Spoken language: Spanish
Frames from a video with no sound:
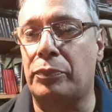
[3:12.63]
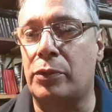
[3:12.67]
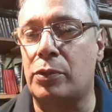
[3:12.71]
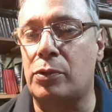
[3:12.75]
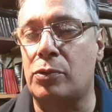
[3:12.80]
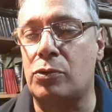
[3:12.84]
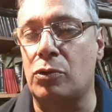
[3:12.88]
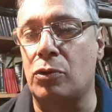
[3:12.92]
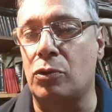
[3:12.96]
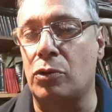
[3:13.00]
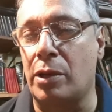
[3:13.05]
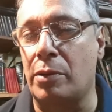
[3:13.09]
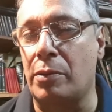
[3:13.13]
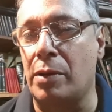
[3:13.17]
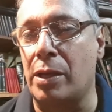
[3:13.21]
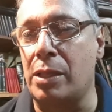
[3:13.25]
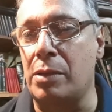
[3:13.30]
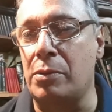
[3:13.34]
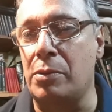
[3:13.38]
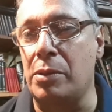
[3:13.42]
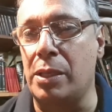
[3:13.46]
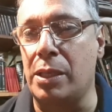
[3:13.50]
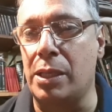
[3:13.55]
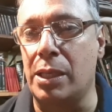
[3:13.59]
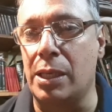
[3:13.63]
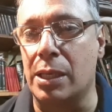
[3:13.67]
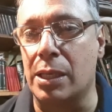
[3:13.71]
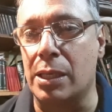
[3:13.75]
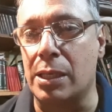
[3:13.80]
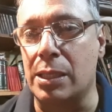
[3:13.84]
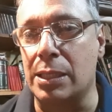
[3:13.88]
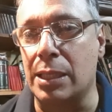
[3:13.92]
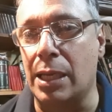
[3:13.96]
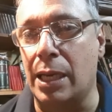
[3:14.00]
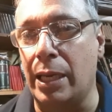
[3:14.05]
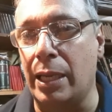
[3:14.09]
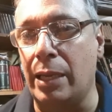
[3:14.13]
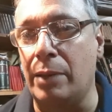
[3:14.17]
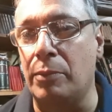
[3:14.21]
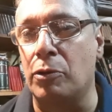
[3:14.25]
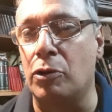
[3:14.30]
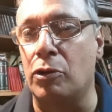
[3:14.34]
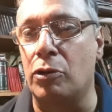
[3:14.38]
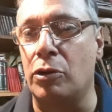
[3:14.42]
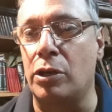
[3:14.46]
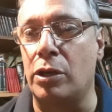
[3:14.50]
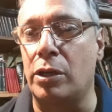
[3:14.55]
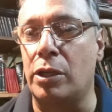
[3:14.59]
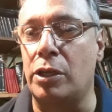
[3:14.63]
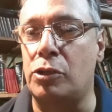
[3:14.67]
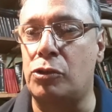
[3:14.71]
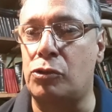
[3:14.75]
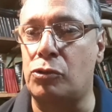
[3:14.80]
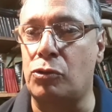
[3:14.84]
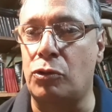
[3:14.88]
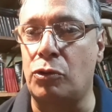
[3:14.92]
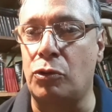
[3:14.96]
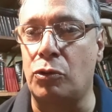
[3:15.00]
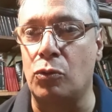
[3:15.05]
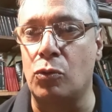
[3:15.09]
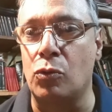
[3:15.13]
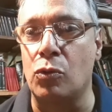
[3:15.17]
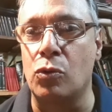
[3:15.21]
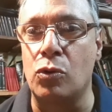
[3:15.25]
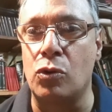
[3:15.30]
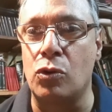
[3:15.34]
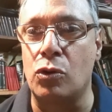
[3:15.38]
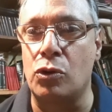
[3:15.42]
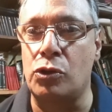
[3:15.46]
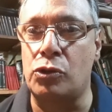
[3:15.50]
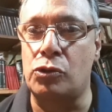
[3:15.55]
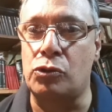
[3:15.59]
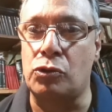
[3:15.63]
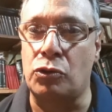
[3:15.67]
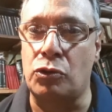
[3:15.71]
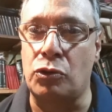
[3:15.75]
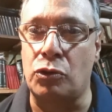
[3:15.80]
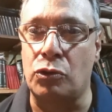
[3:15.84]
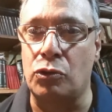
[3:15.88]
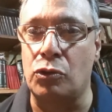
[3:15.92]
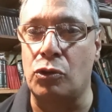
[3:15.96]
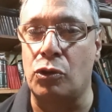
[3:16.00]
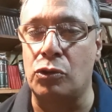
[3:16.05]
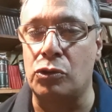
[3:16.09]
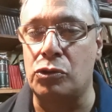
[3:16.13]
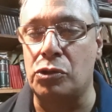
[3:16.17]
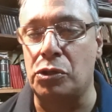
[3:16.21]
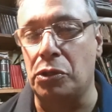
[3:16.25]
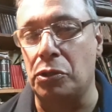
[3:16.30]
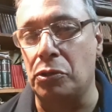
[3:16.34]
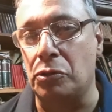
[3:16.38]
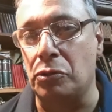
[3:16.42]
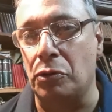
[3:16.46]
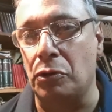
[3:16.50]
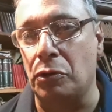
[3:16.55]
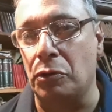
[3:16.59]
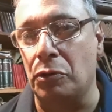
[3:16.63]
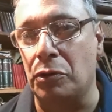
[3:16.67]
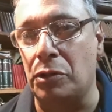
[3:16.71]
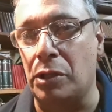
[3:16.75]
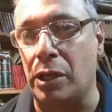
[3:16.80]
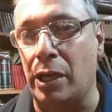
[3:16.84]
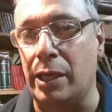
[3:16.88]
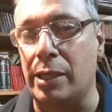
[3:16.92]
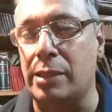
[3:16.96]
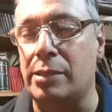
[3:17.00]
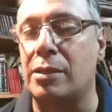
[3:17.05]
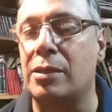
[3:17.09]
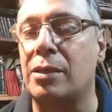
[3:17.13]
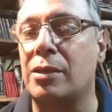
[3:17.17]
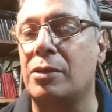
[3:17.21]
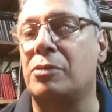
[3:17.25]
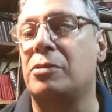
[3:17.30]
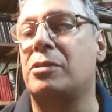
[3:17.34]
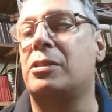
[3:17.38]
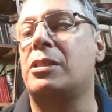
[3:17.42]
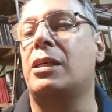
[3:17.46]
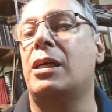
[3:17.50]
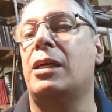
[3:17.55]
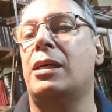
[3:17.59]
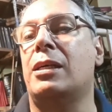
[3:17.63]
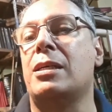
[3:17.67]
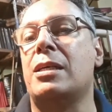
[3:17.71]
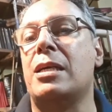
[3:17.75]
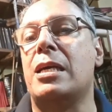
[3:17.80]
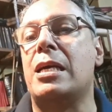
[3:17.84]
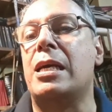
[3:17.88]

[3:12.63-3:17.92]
solo que va a dividir ya el libro en historión 1, historión 2, historión 3, o sea,